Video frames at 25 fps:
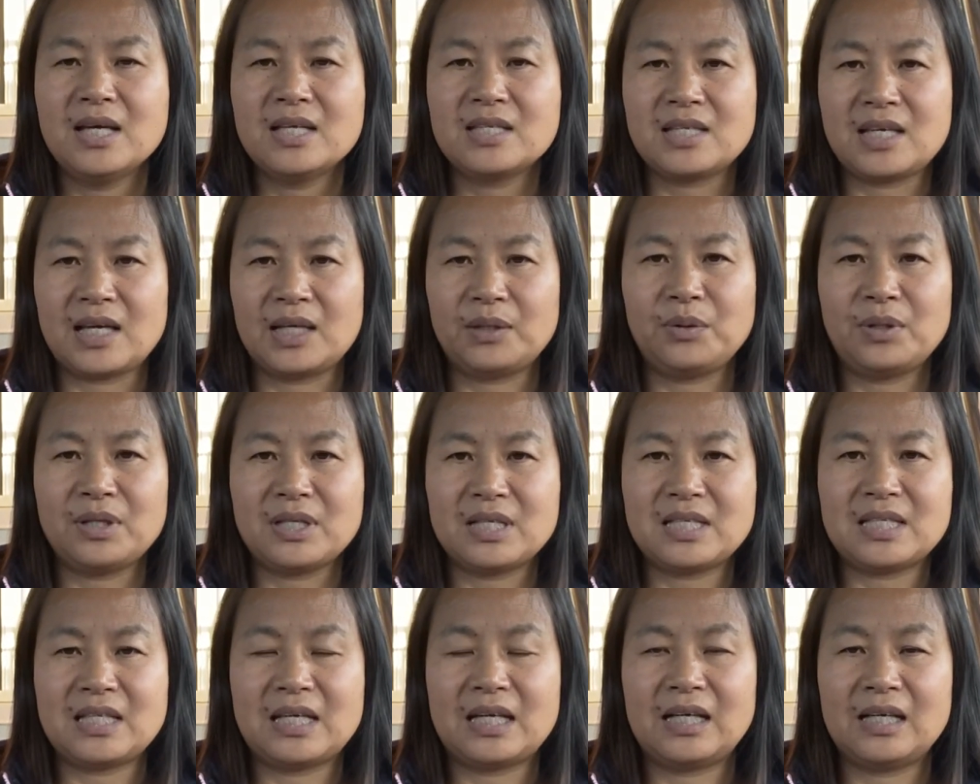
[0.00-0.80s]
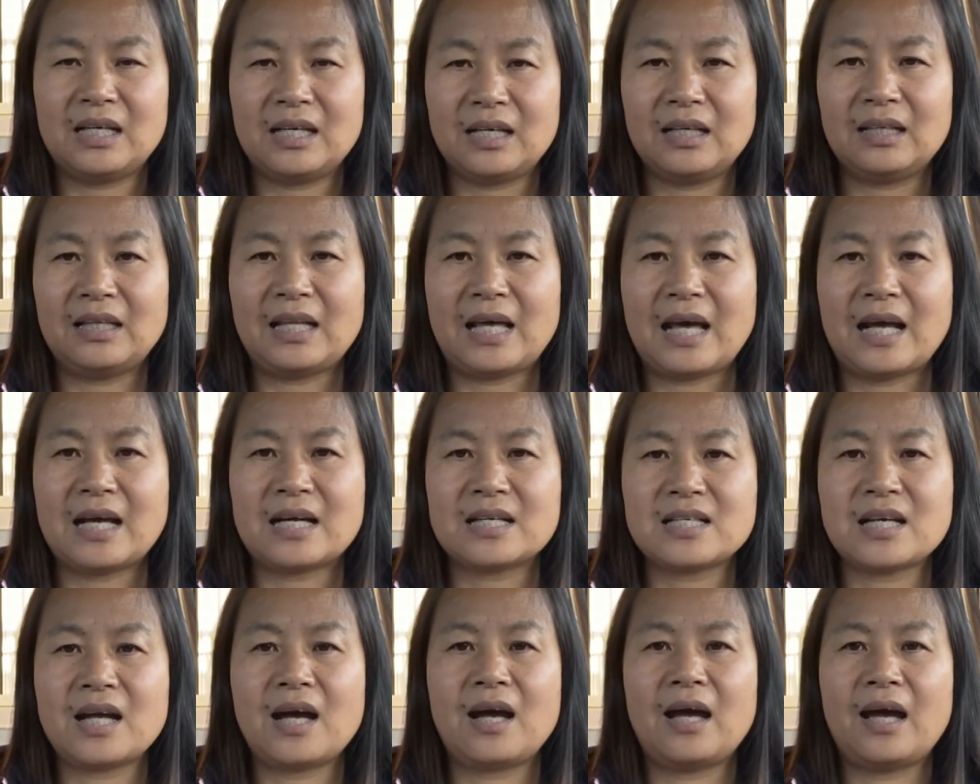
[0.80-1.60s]
前段时间，河南、
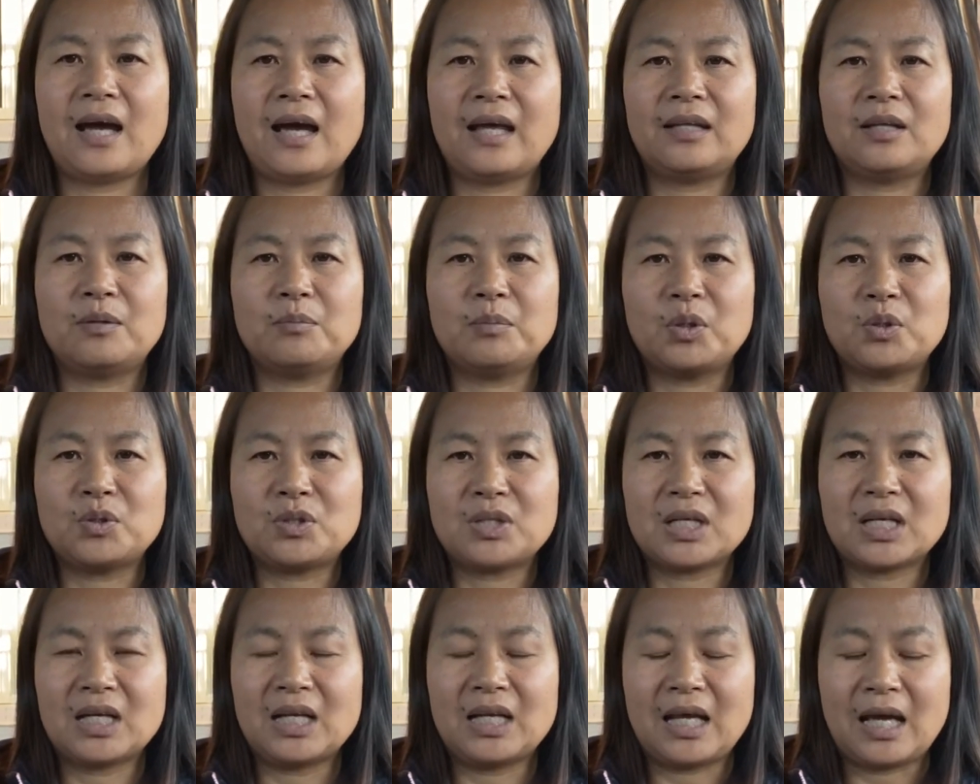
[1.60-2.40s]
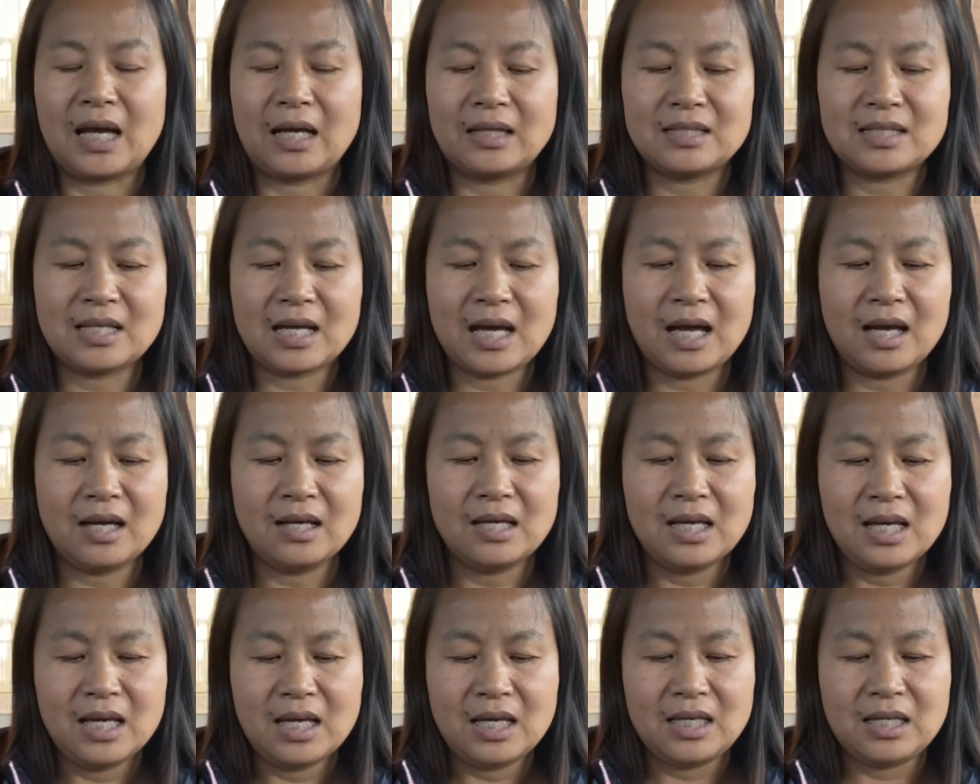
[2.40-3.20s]
上海的某些个粮仓
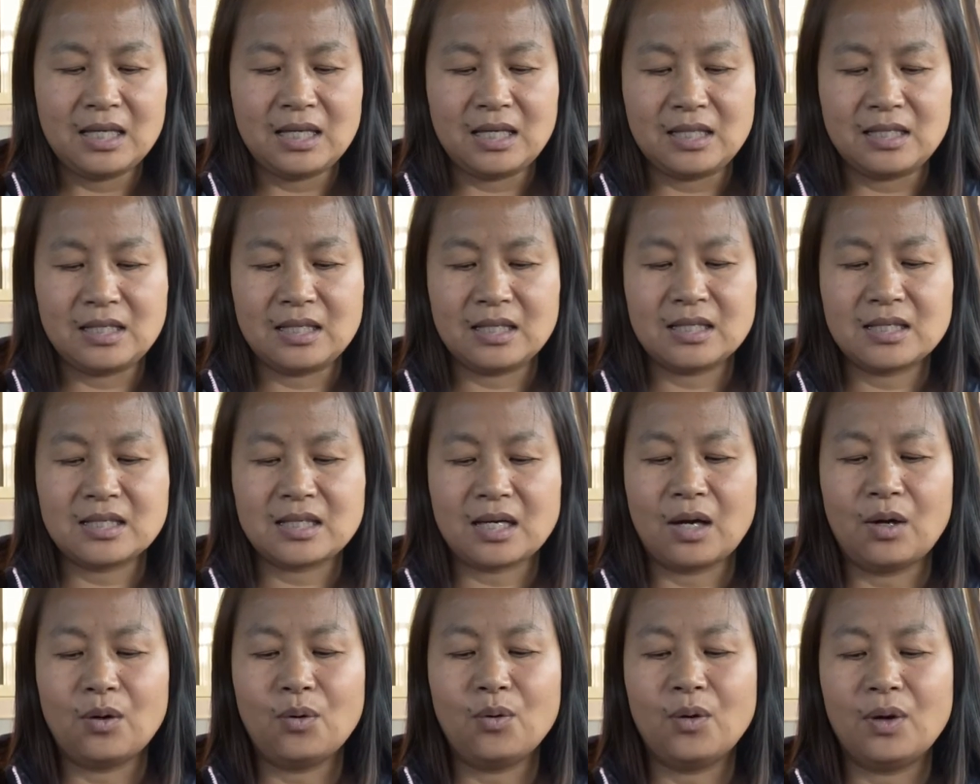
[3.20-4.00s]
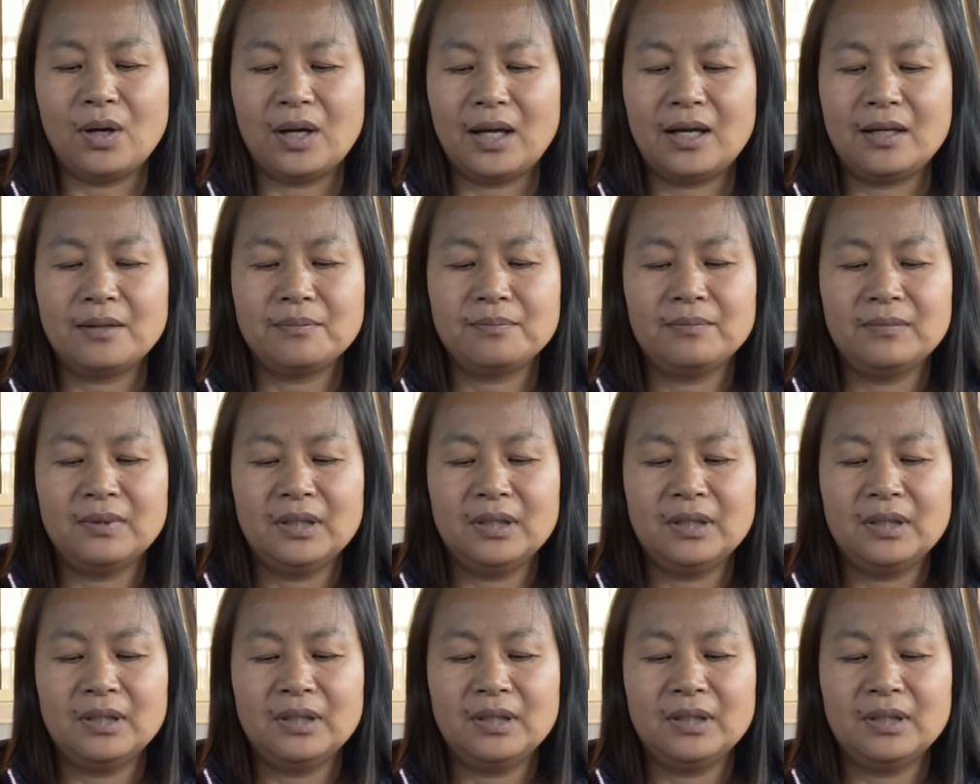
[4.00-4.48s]
已经着火了。